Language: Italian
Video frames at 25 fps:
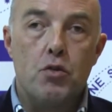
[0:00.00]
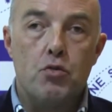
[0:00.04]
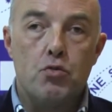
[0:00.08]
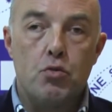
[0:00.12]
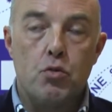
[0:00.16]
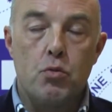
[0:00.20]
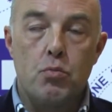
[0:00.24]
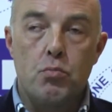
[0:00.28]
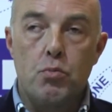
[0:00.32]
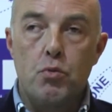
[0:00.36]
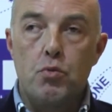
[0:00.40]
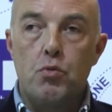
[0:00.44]

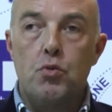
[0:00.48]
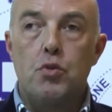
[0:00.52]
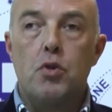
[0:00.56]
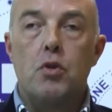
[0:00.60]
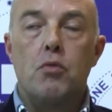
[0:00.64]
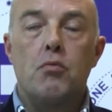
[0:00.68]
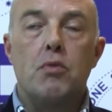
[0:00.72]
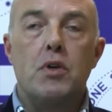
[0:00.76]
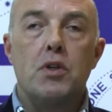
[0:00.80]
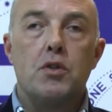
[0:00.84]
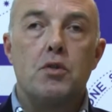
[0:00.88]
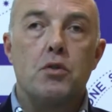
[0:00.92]
sul
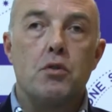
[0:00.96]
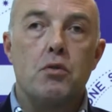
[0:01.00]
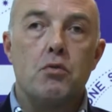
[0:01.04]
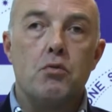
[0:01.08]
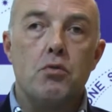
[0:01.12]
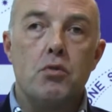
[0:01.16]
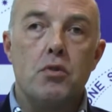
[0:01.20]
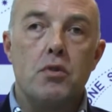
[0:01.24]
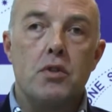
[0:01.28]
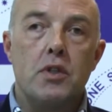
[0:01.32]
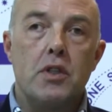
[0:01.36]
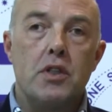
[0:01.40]
punto
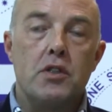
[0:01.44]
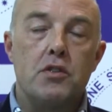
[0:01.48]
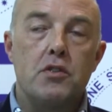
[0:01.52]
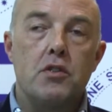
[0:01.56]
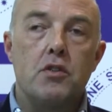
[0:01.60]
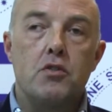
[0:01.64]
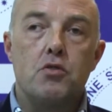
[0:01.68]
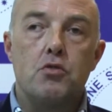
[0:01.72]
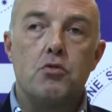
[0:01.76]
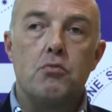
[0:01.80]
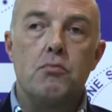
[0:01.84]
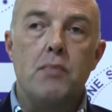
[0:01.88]
4.1 delle
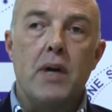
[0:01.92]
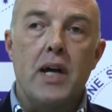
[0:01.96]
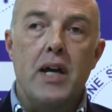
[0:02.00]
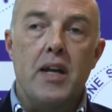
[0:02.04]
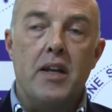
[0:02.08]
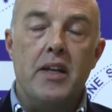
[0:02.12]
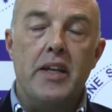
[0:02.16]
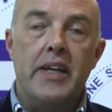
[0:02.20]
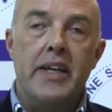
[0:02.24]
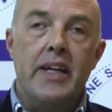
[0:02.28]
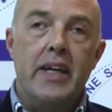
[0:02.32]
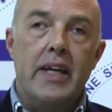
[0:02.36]
risorse
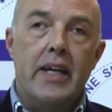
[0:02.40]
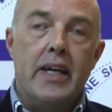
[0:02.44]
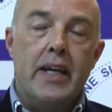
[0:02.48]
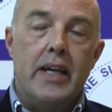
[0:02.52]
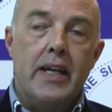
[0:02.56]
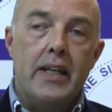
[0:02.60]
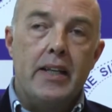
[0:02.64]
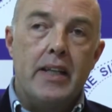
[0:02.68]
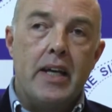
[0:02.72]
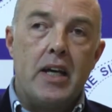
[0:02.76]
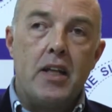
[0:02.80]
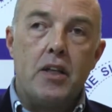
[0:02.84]
umane
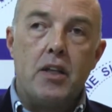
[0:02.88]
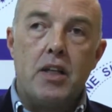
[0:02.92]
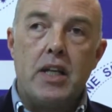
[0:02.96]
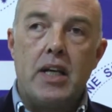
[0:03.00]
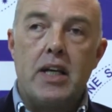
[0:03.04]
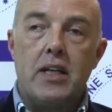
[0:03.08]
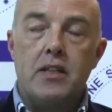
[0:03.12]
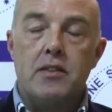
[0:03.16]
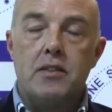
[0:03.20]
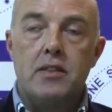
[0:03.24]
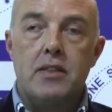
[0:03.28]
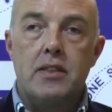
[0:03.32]
è
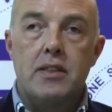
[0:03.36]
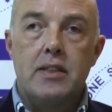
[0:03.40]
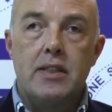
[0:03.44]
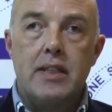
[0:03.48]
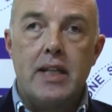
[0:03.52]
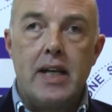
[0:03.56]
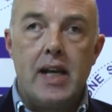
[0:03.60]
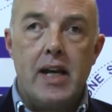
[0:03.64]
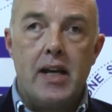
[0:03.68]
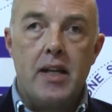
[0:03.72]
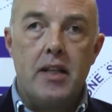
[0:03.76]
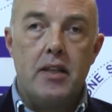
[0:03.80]
andata a
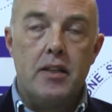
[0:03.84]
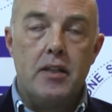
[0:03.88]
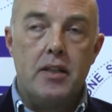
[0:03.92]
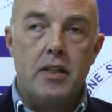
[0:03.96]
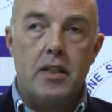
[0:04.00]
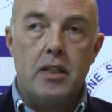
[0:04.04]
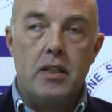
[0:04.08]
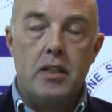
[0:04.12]
centrare in,